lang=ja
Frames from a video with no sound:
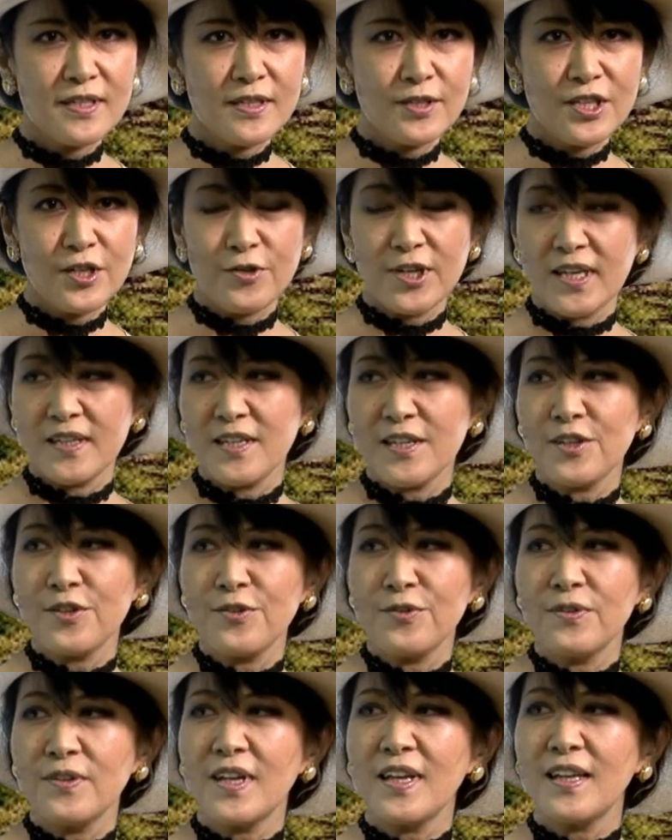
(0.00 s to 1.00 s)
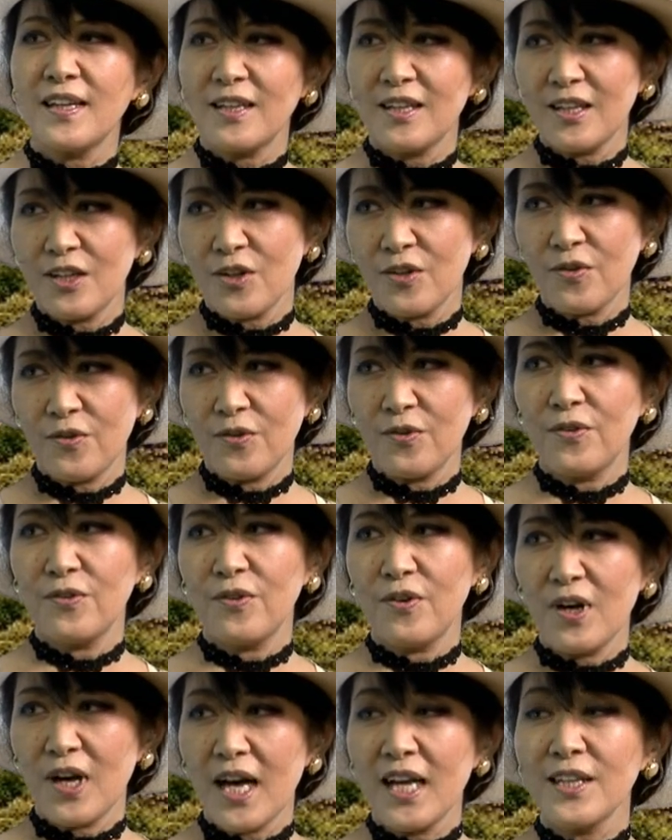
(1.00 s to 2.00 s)
イオラニ宮殿の
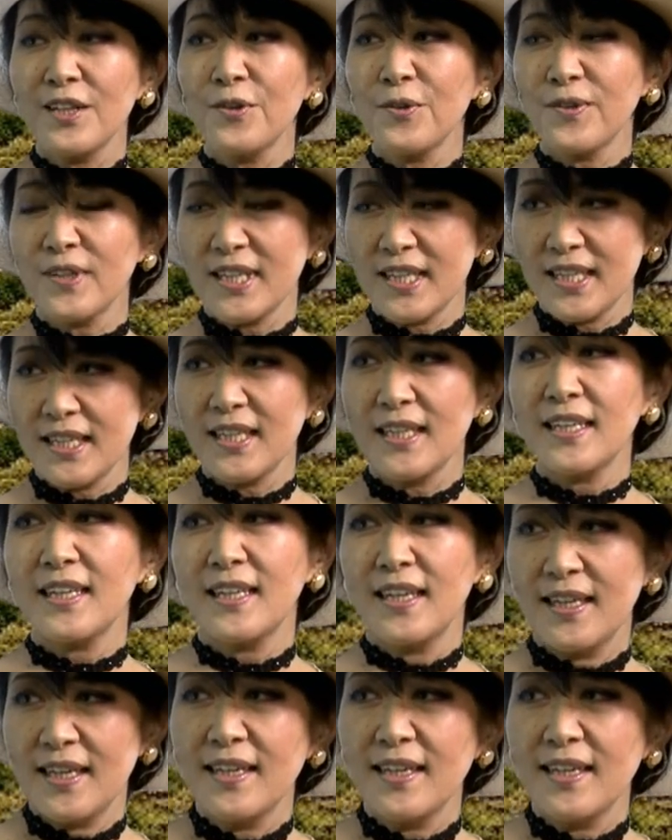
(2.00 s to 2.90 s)
後に